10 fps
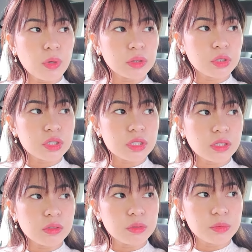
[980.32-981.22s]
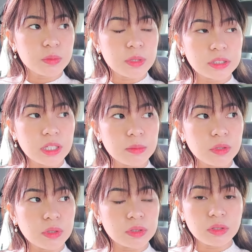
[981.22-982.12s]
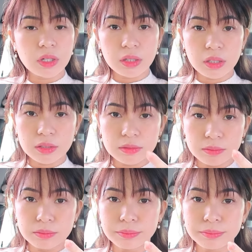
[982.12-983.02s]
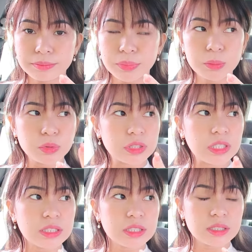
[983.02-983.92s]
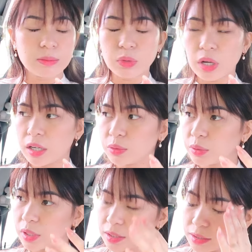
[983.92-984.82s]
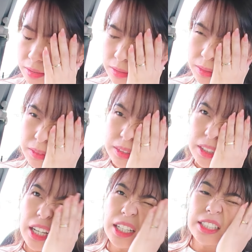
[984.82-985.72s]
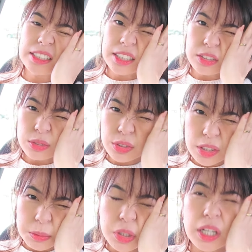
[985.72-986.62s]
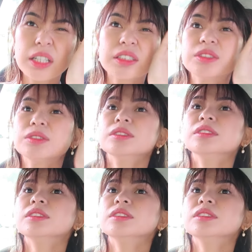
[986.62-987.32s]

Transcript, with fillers: water siya sa loob. Sobrang daming water. And then, pumuslit sa sa mukha ko, guys. Ang lansa tuloy ng mukha ko.